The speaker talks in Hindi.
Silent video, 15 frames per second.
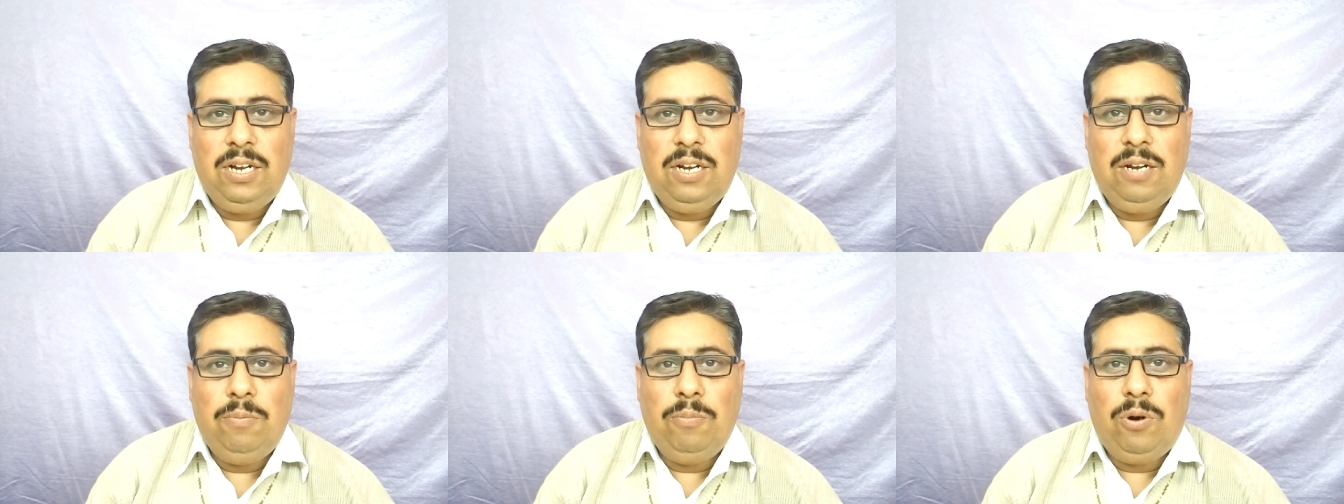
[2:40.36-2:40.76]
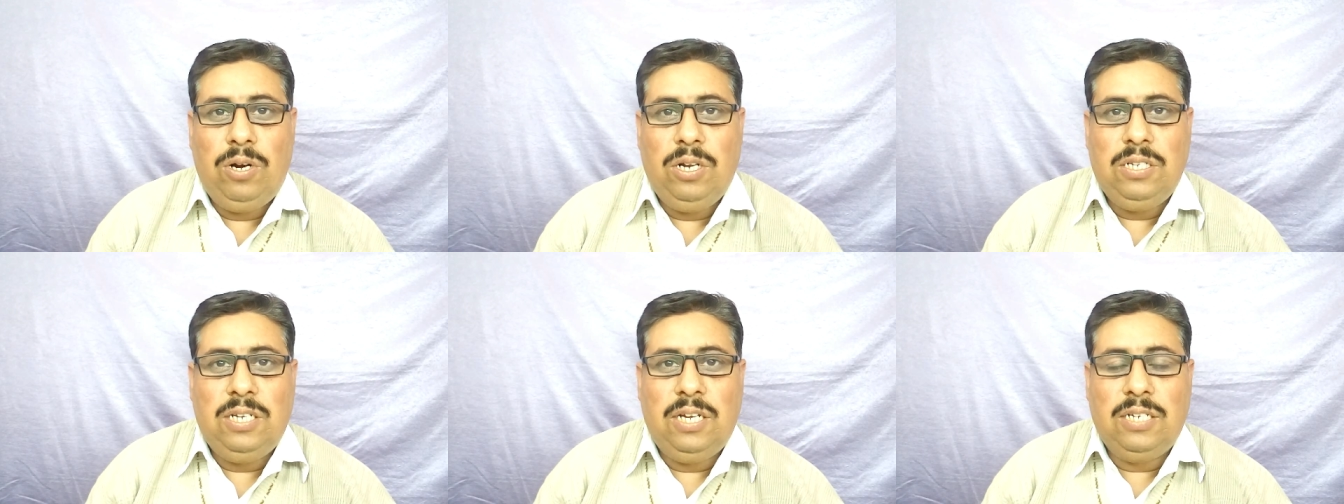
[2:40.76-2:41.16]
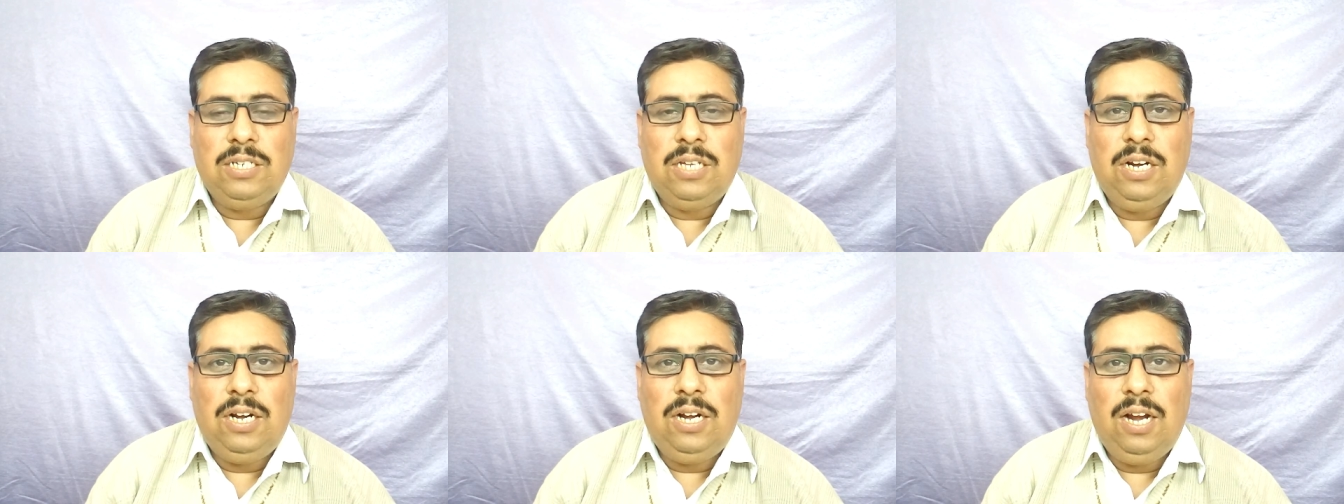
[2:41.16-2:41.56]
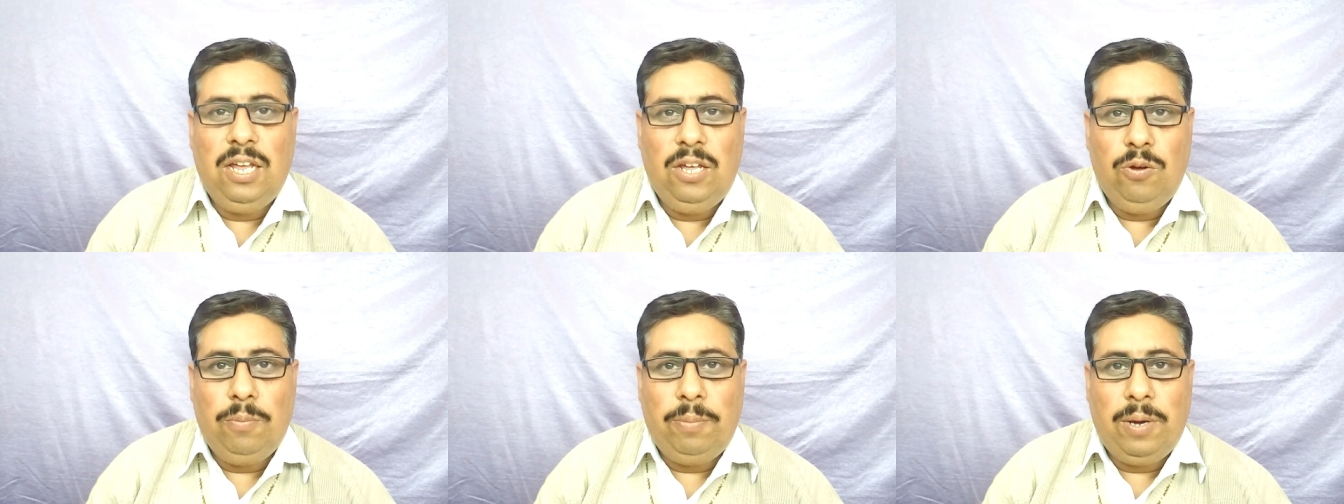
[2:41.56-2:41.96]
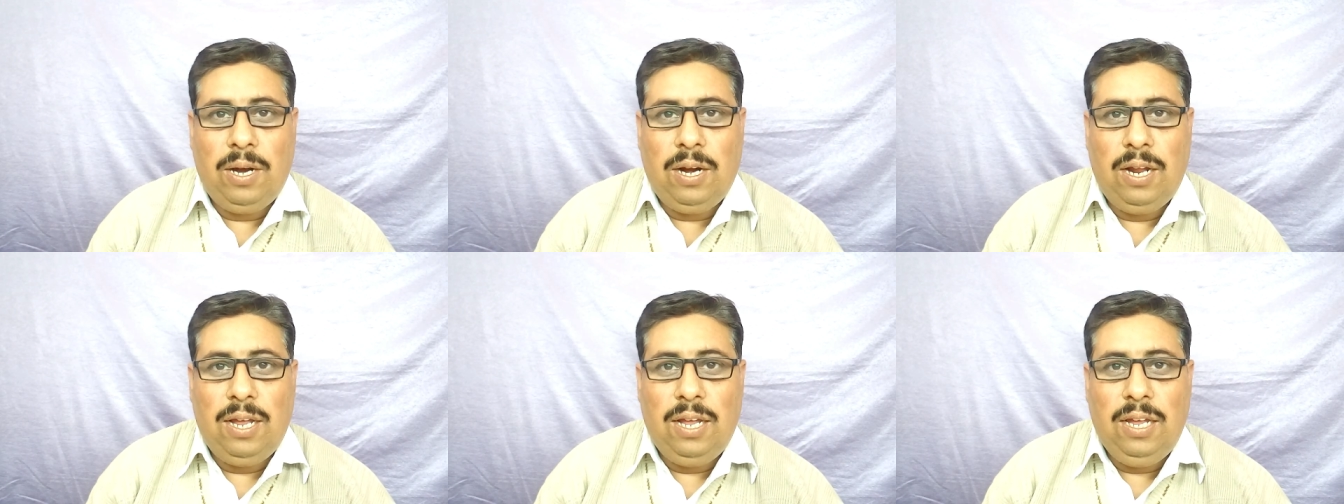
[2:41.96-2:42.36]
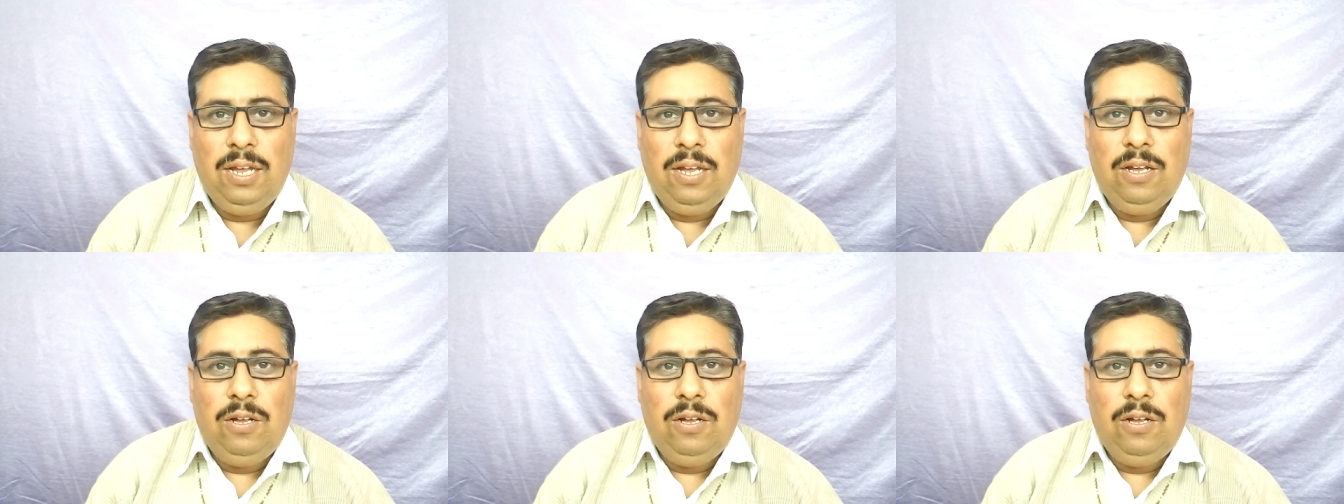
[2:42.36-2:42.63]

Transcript: इन बॉडी से एक्सक्रीट नहीं हो पा रहा है